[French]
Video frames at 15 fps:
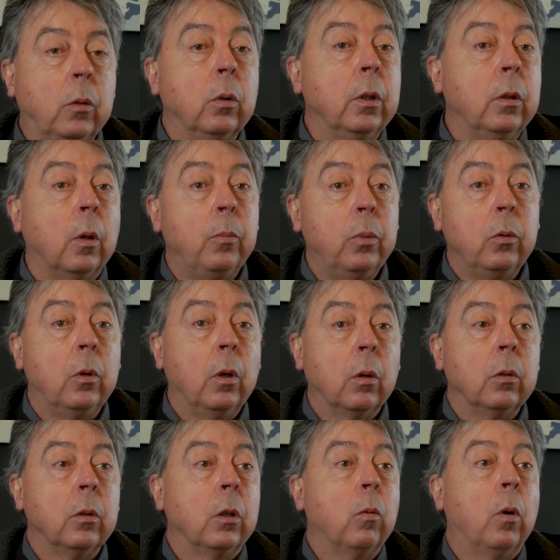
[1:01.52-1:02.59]
on a, tourné dans
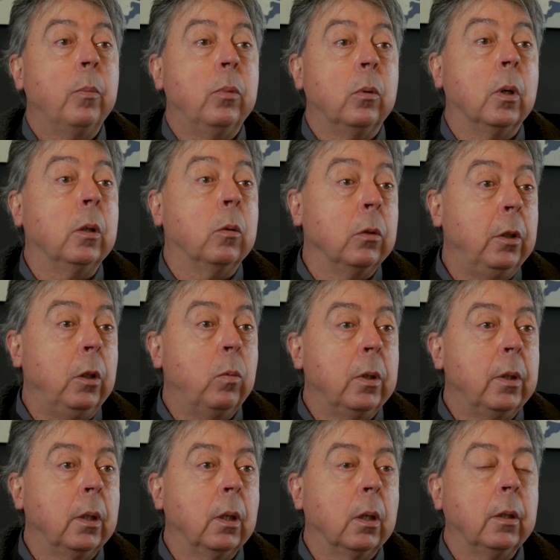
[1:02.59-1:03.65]
plusieurs endroits pour
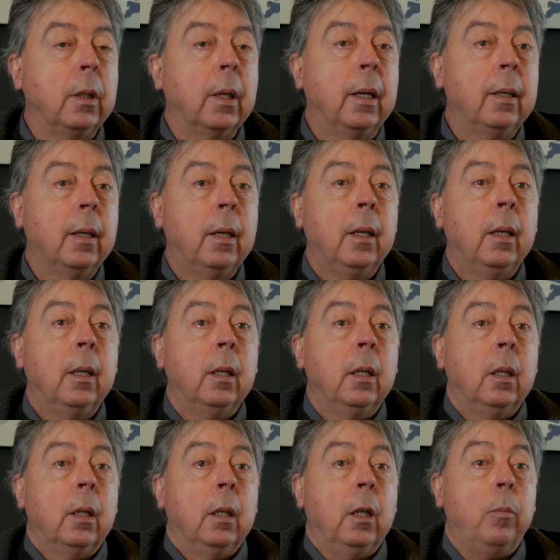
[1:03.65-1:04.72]
reconstituer cette cathédrale.
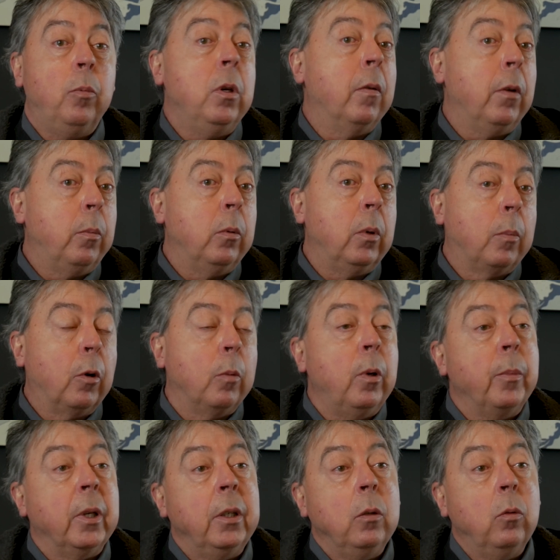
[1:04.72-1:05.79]
Et puis il y avait la
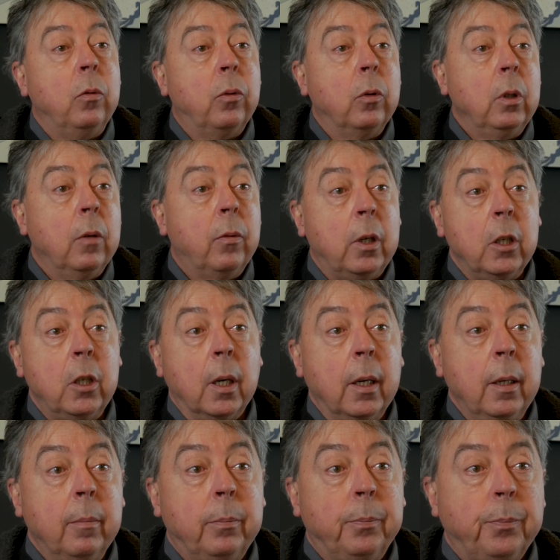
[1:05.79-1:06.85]
problématique du feu qu'il fallait
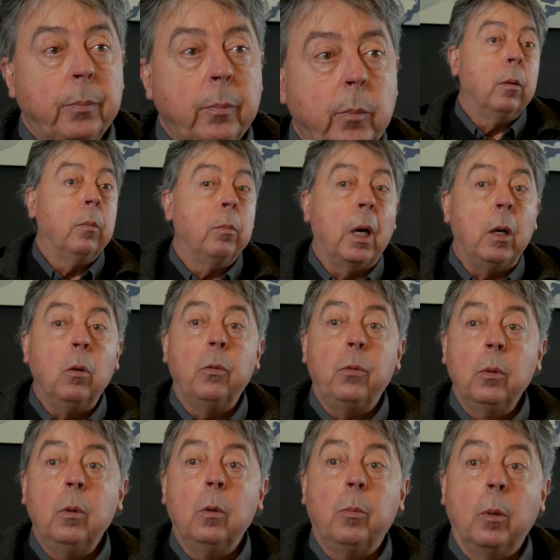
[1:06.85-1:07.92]
gérer. Bah, le
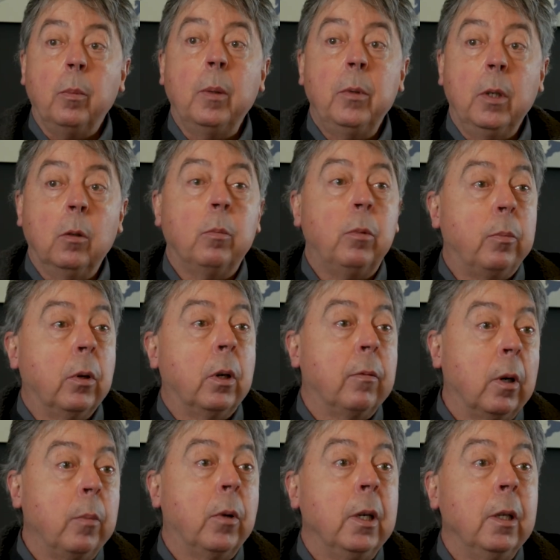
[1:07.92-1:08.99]
feu, le problème, c'est qu'on ne peut pas
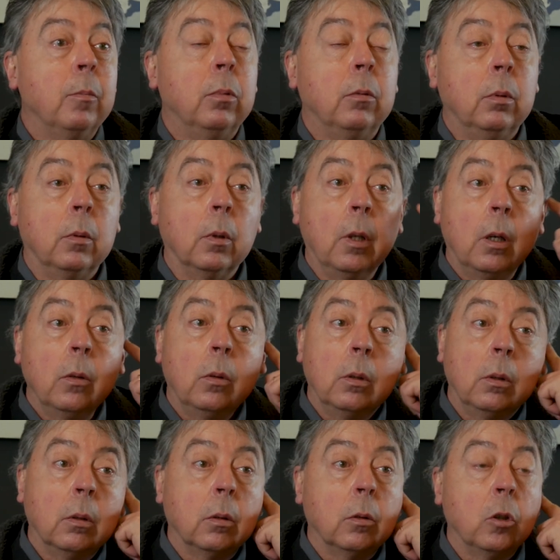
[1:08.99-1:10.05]
vraiment aller beaucoup dedans.
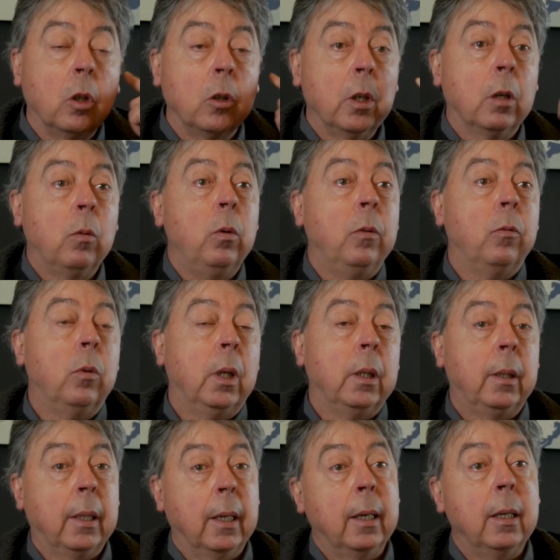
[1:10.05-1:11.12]
Donc euh, Jean-Jacques, il voulait
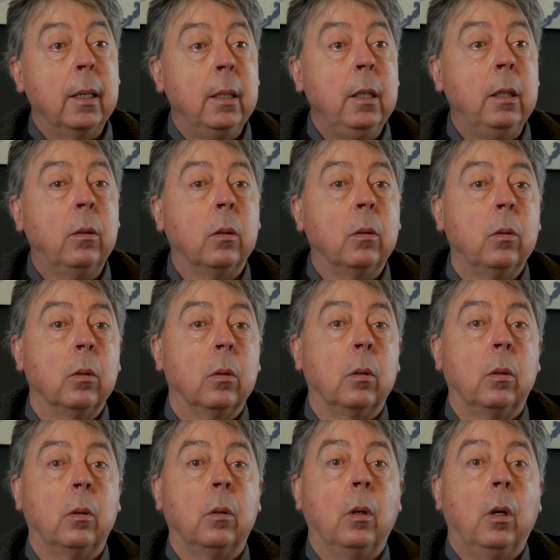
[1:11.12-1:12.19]
être très réaliste sur,
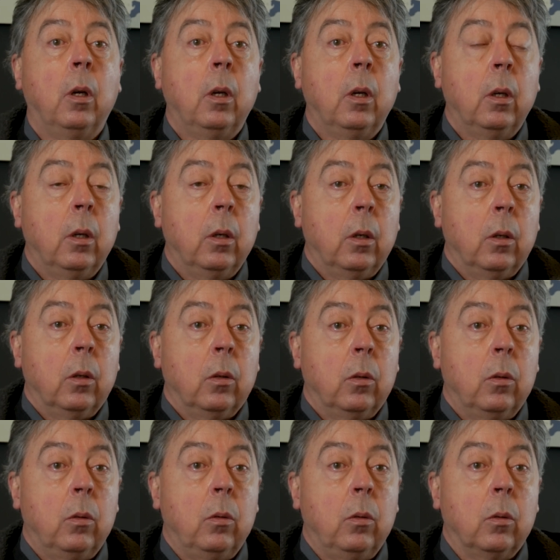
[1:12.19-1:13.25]
euh,
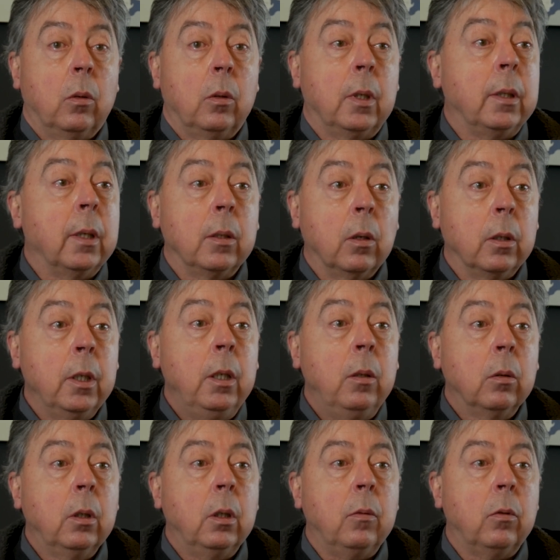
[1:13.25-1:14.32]
sur cet incendie.
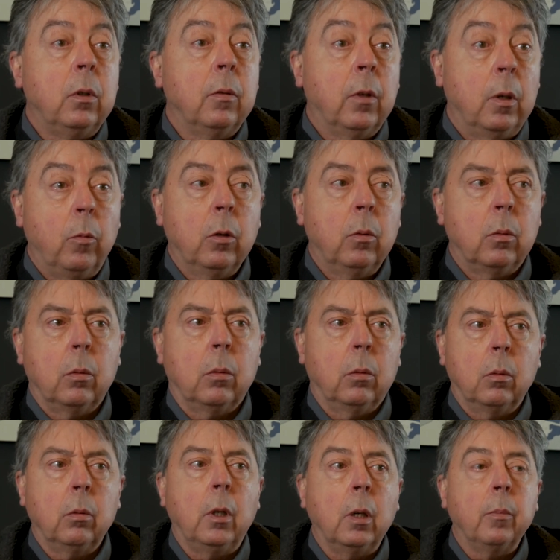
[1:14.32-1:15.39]
Donc il voulait vraiment
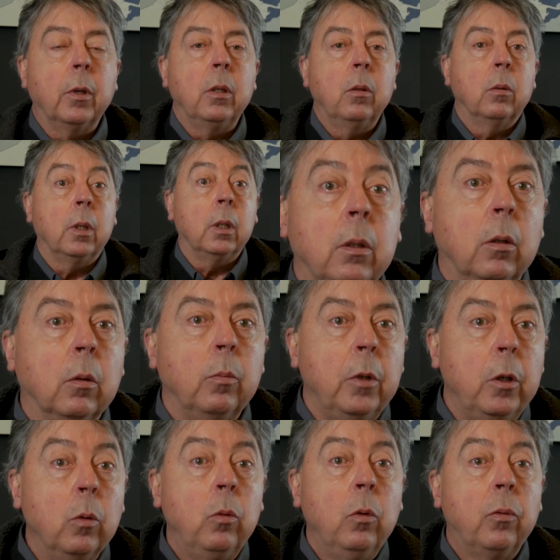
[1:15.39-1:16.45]
qu'on ait l'impression d'être dans le
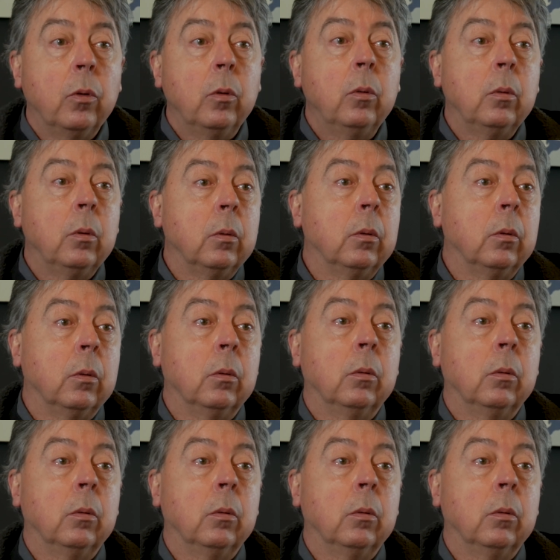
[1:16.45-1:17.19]
milieu du feu,